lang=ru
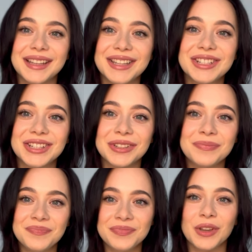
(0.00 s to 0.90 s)
нашей
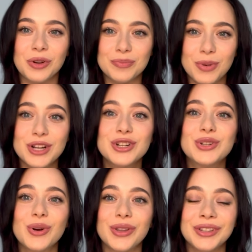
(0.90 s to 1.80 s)
такой
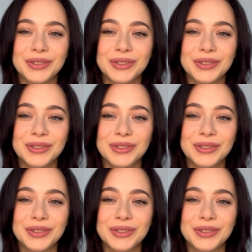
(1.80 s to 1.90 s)
большой,